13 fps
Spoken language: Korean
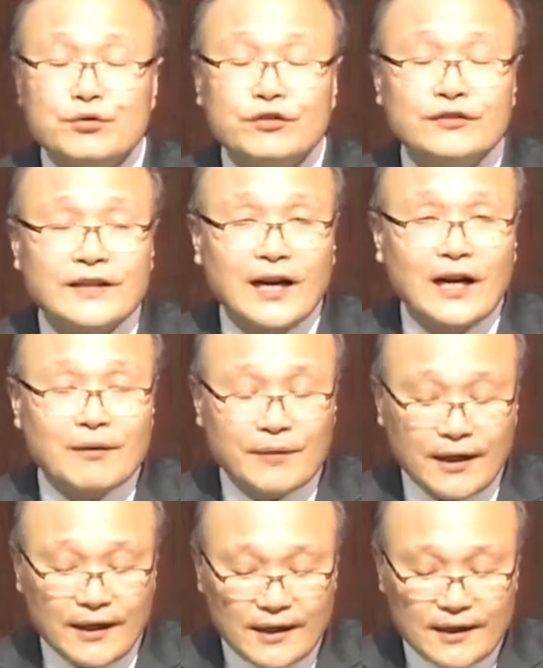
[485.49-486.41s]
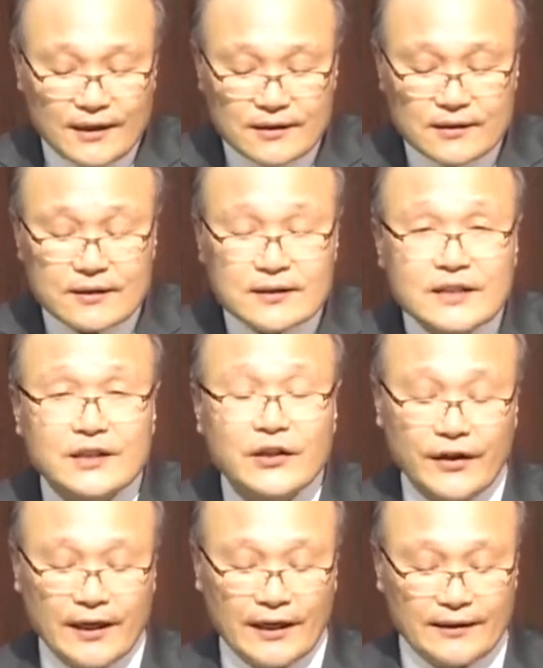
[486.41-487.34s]
무사람의
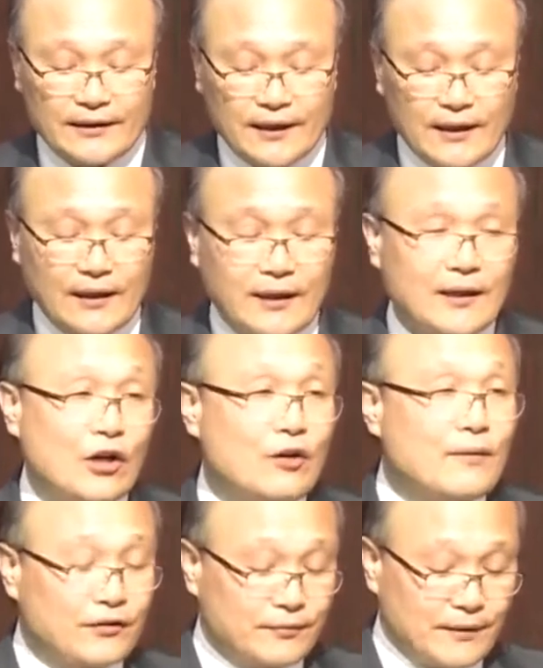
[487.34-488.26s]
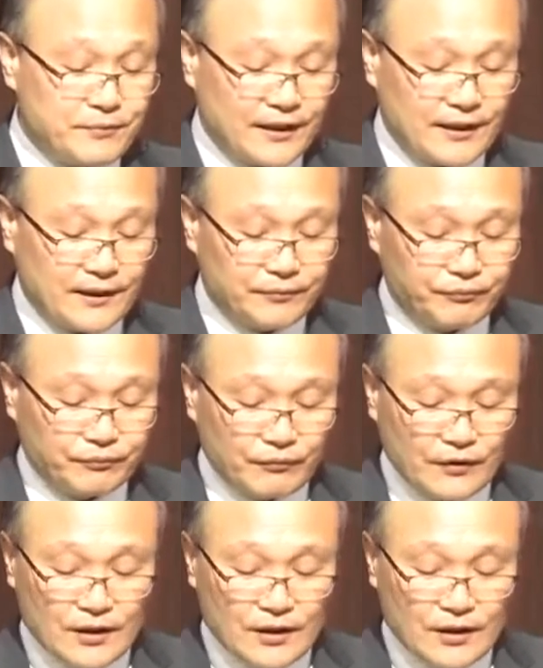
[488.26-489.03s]
끝이 되어야 한다라고 말씀합니다.